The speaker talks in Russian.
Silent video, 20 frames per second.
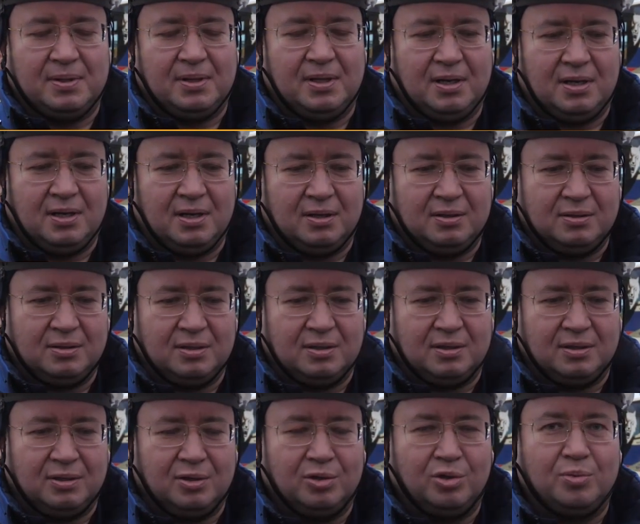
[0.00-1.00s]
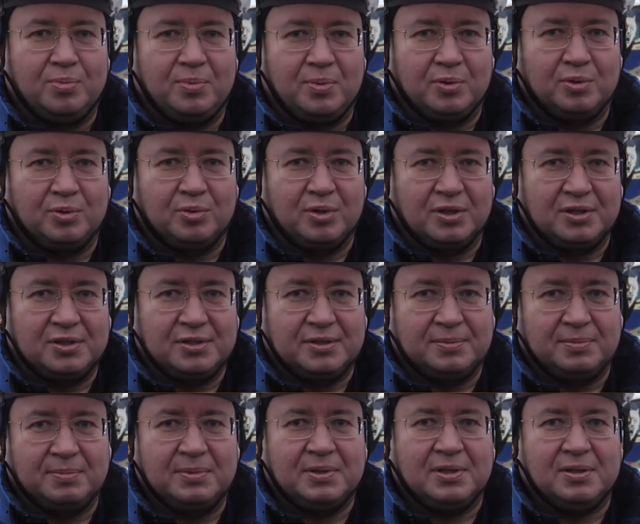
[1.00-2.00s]
так как клуб, он у нас,
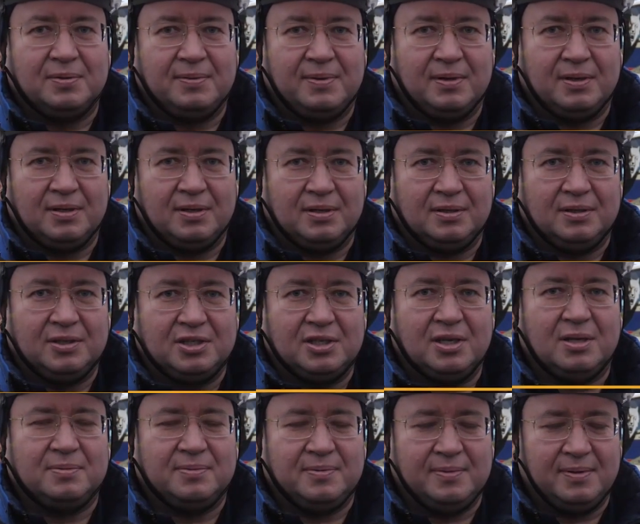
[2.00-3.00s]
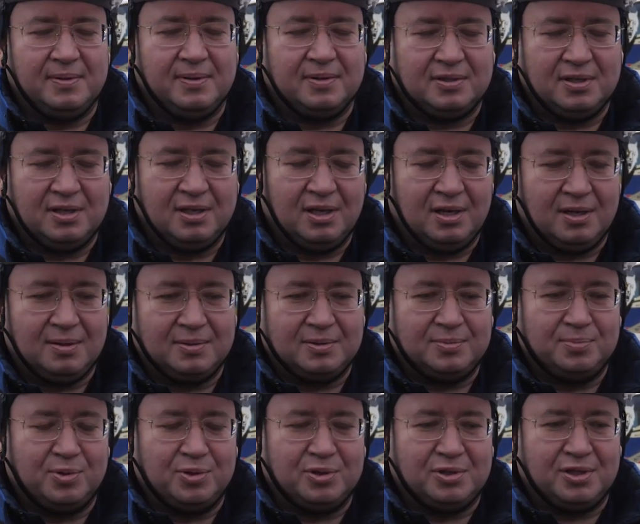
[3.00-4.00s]
мы э, Нижнекамский является генеральным
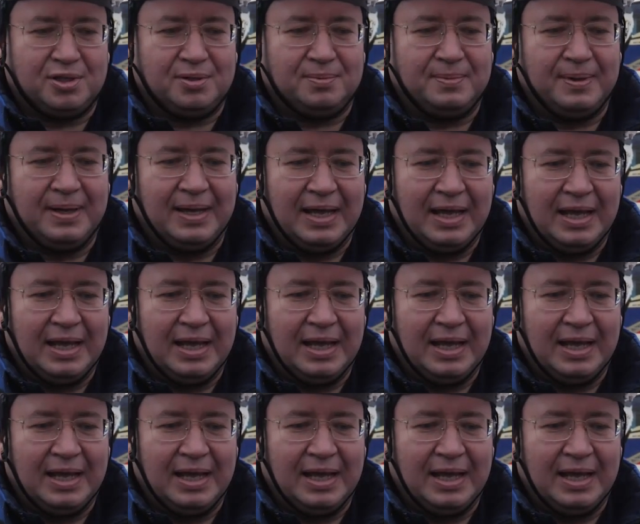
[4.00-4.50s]
спонсором,